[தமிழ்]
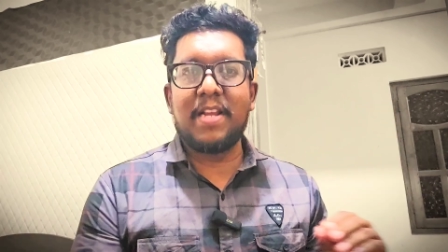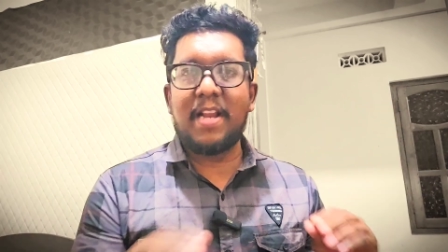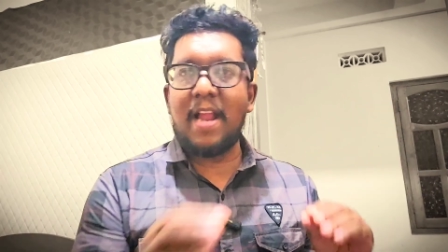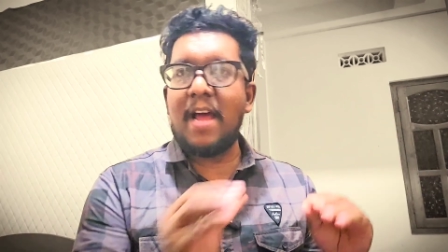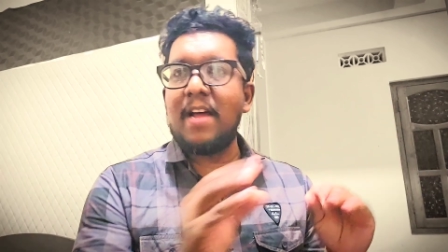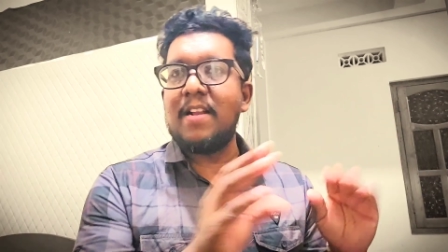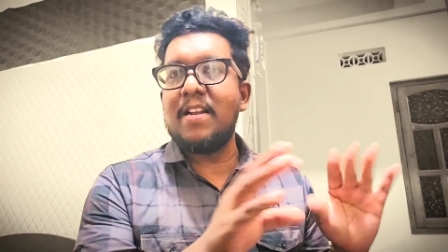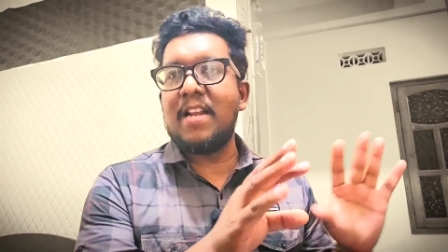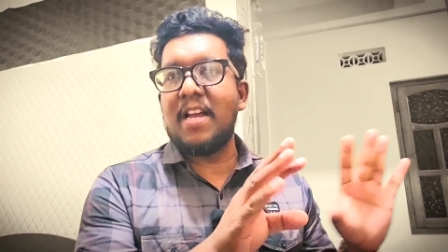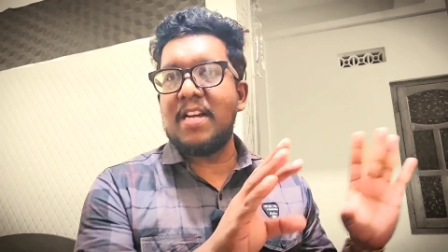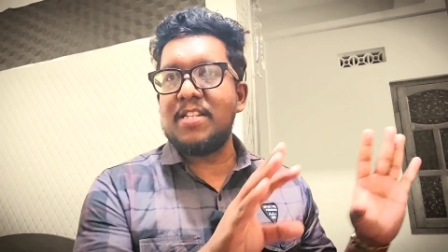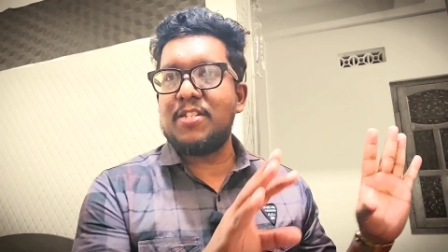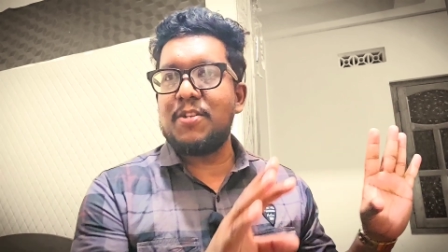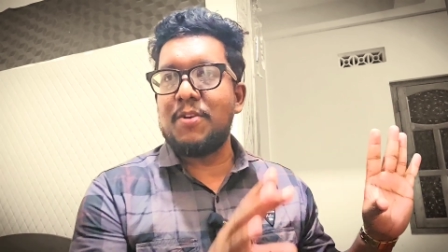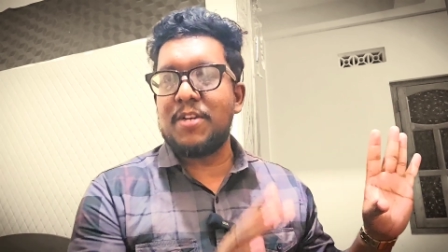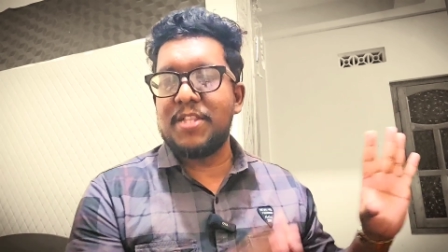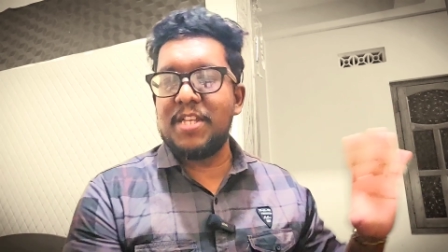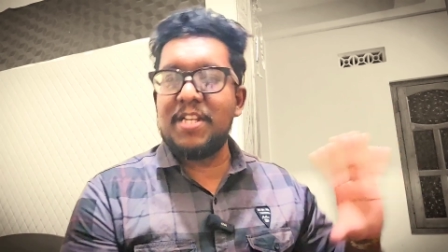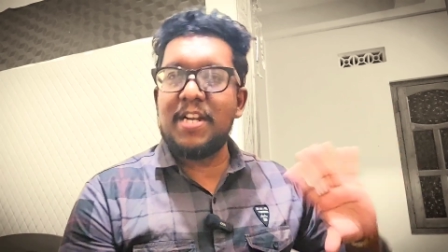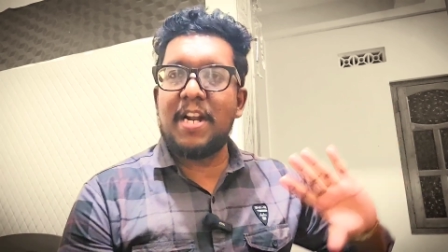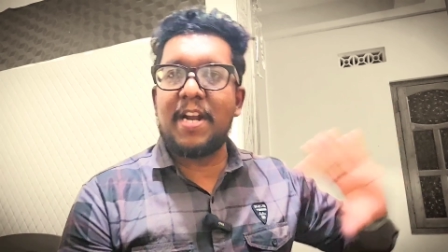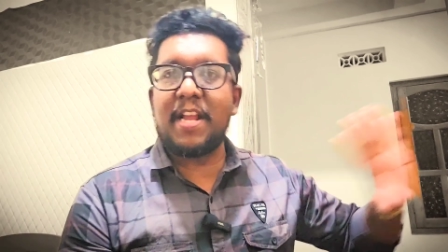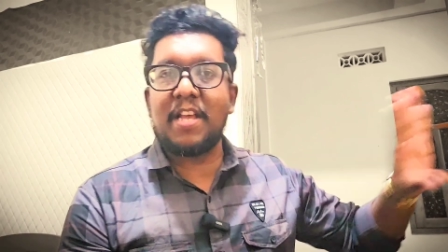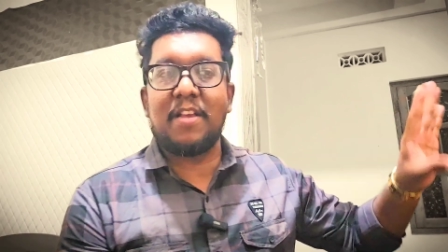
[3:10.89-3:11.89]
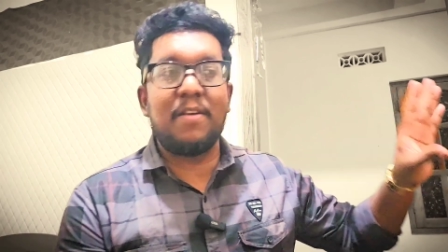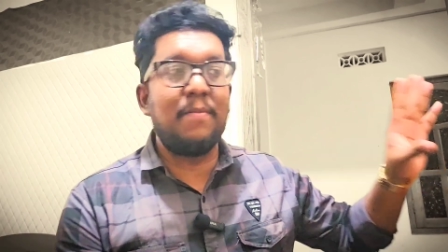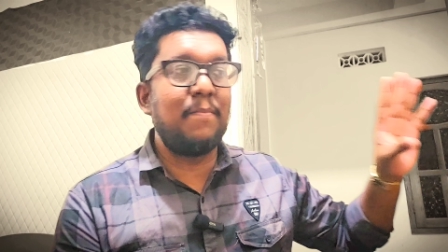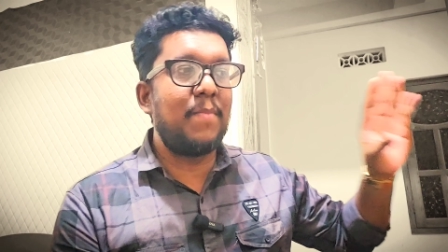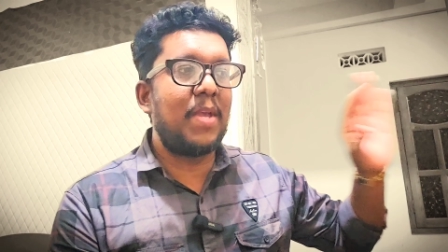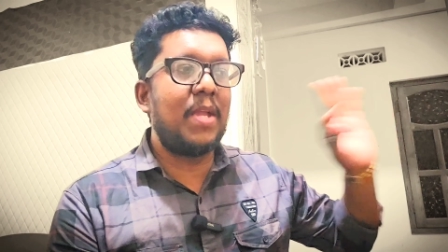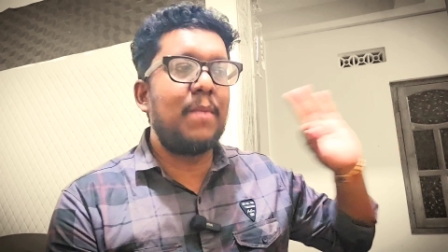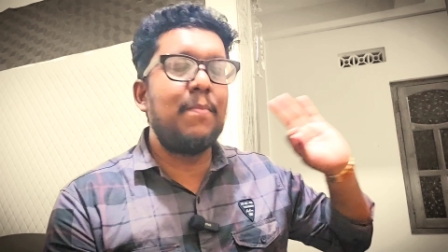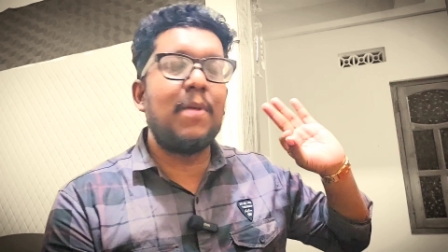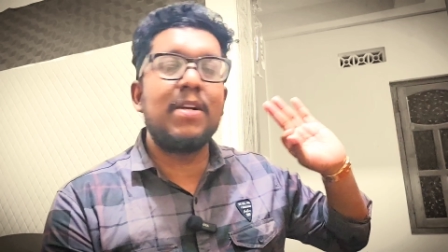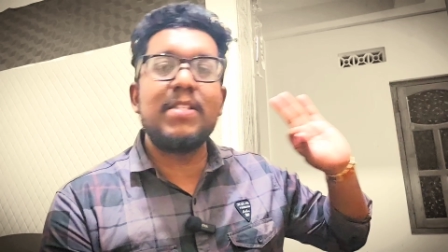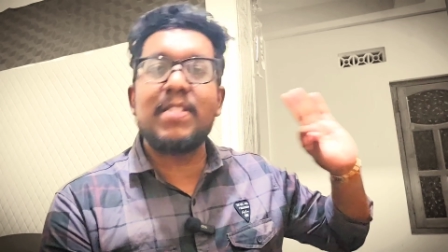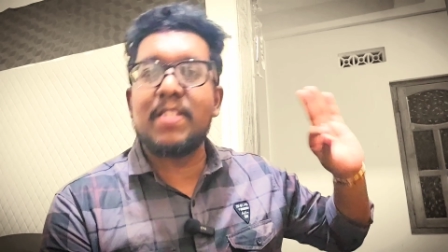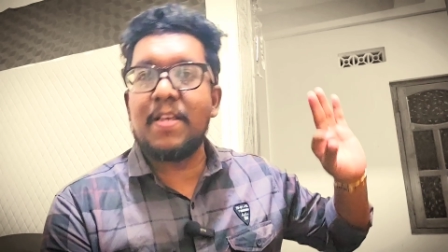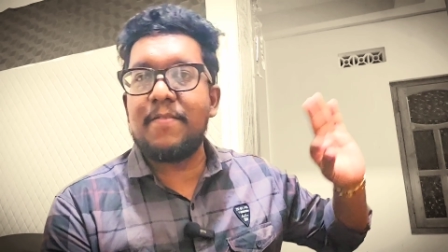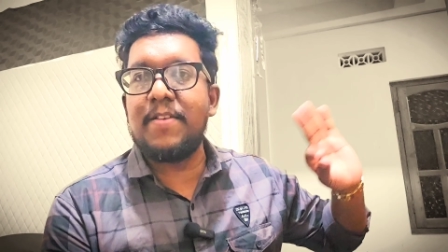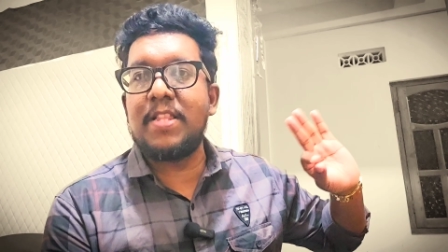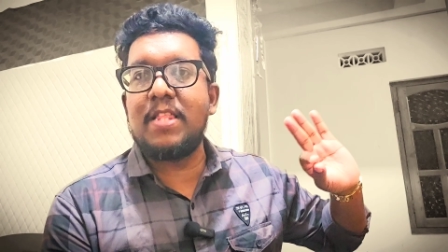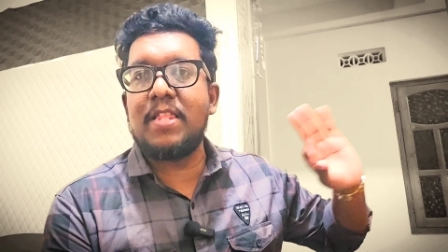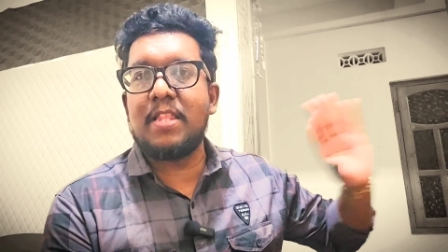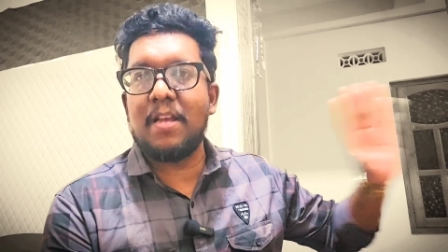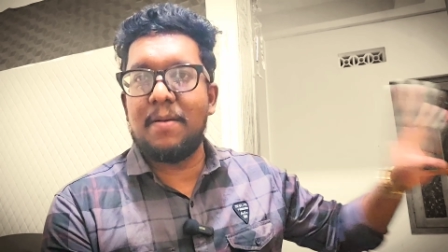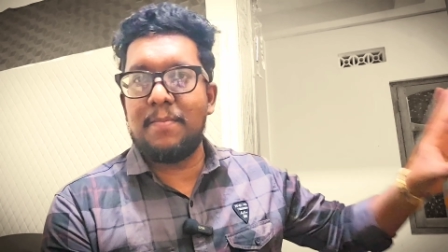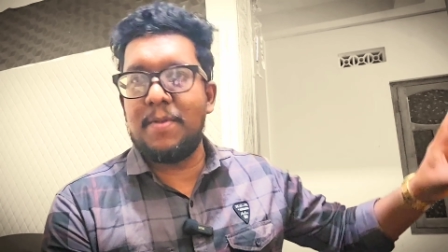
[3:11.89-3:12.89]
கிராண்ட் லான்ச் வந்து நடக்கும் பிக் பாஸ்
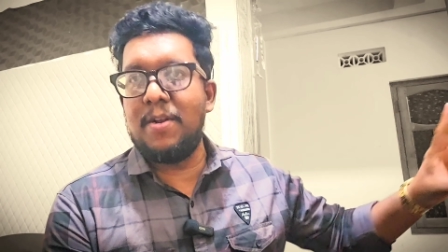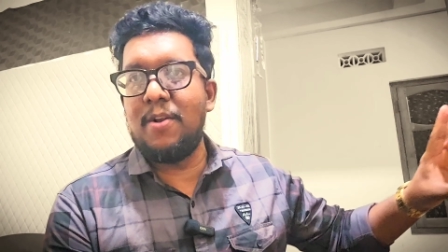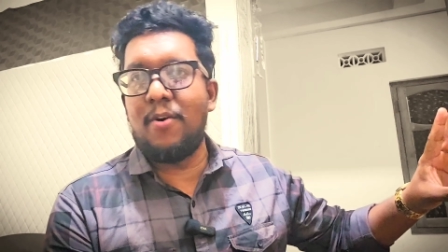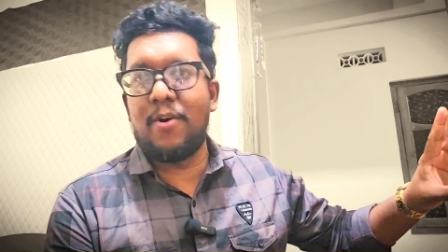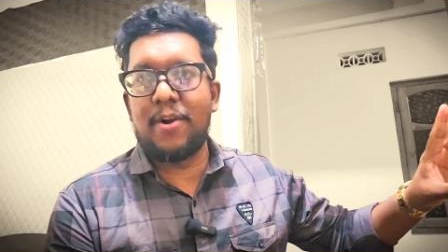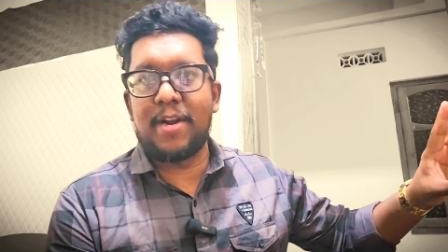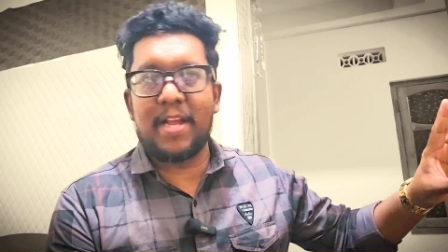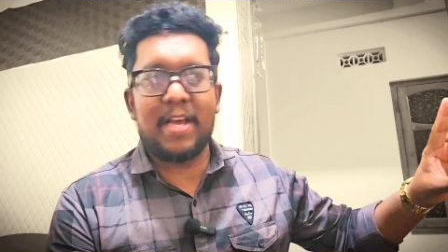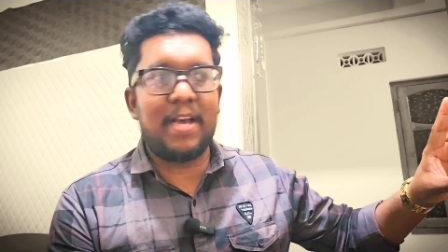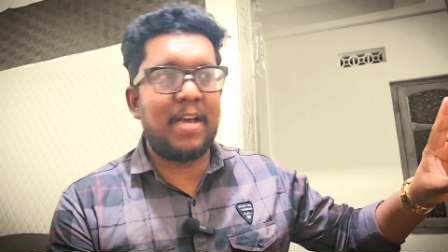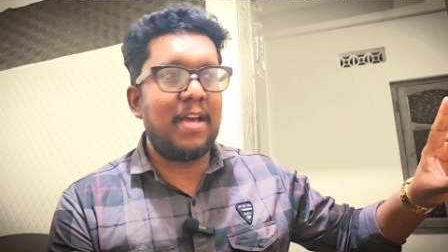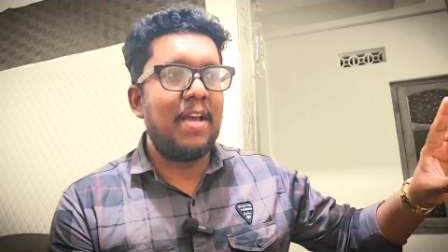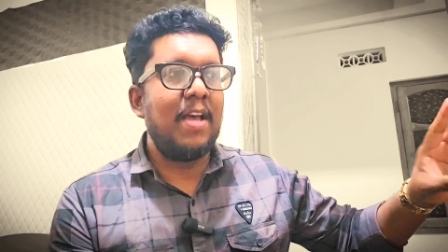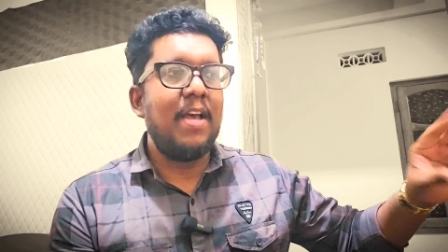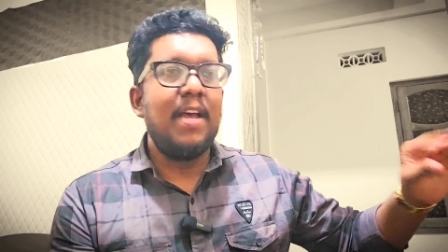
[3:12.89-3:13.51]
செவன் தமிழோட